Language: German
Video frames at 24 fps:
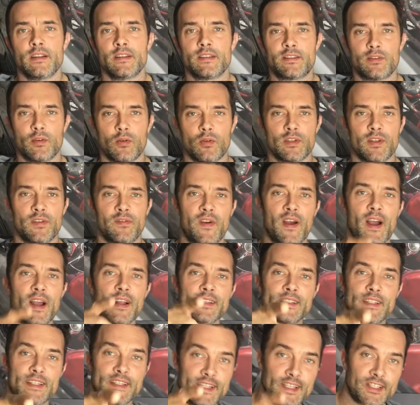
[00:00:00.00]
so, dann
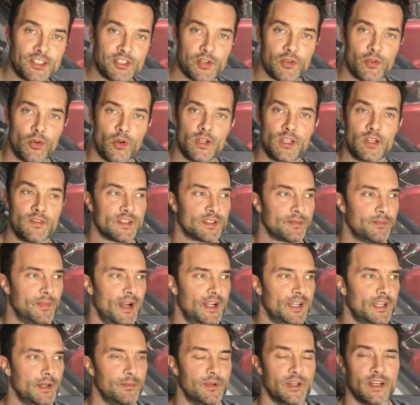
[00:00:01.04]
fragen sich jetzt schon Leute, was
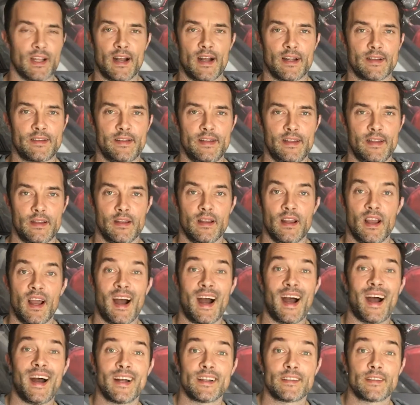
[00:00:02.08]
meint er mit einer HT?
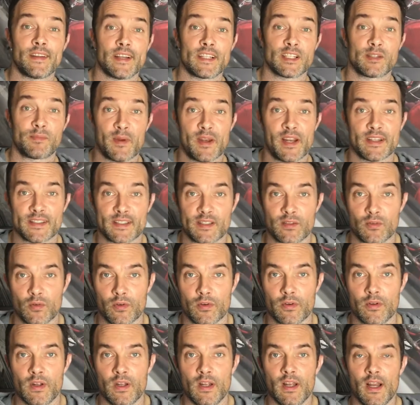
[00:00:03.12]

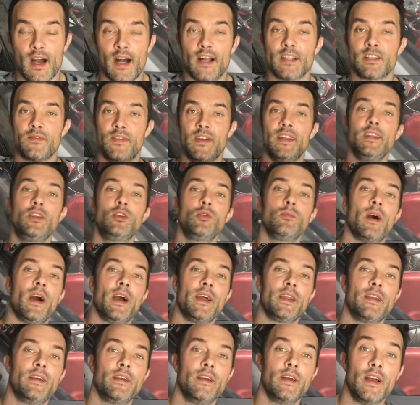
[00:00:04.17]
Haartransplantation. Also wenn ich über
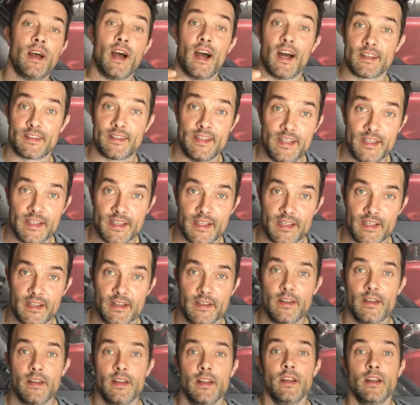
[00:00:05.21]
eine HT
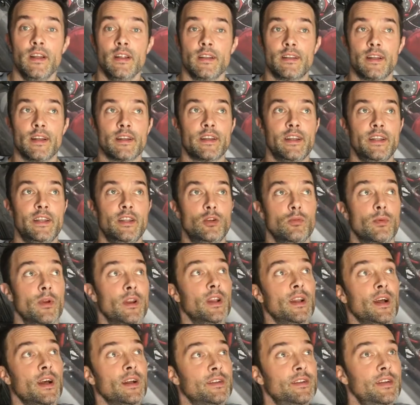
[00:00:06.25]
rede, dann rede ich über
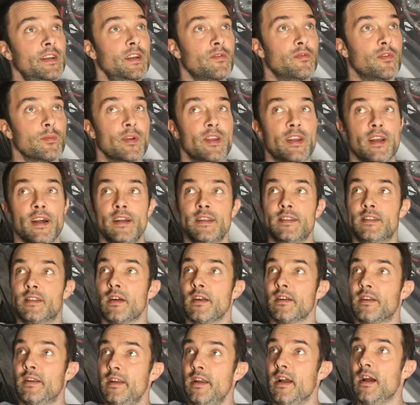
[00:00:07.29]
eine HT. Für mich heißt
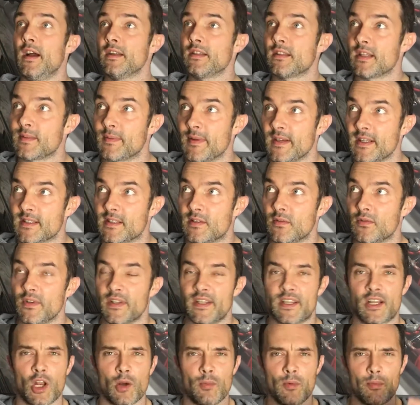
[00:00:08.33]
HT Haartransplantation.
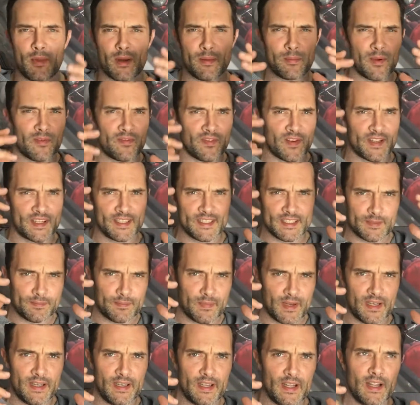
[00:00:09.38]
Ich glaube, manchmal vergisst
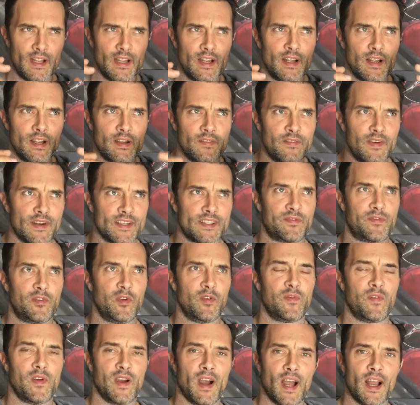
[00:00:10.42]
man, was
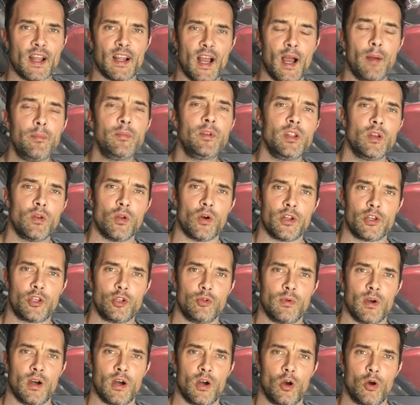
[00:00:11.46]
für Fragen haben die Leute
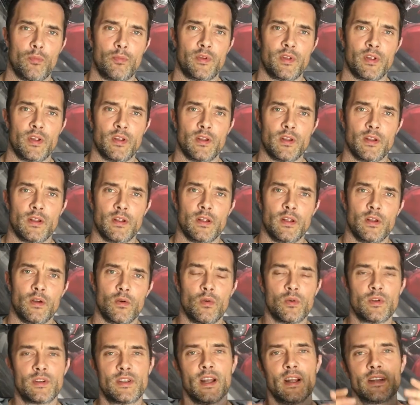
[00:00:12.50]
überhaupt?
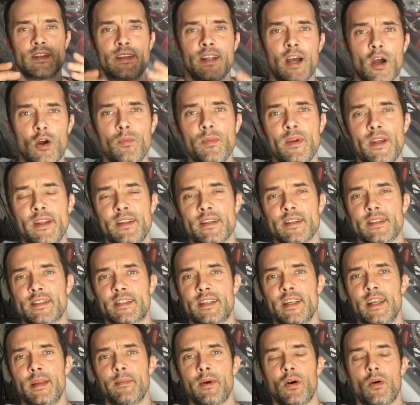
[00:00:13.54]
Und darum geht das
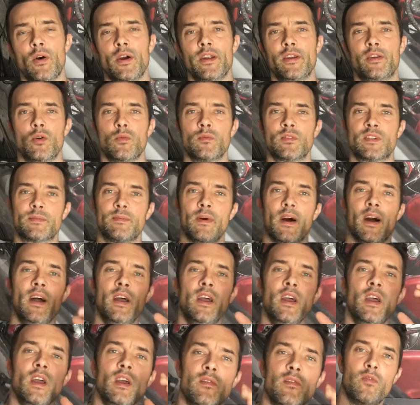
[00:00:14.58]
Thema heute. Und zwar,
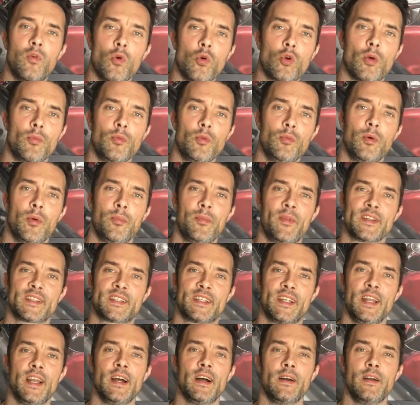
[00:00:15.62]
wo kommt überhaupt
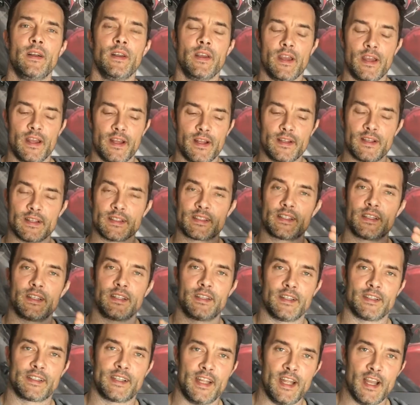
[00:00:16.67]
das her, äh, das,
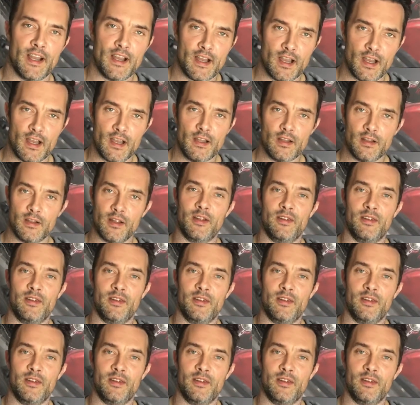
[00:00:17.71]
das Hairhaar,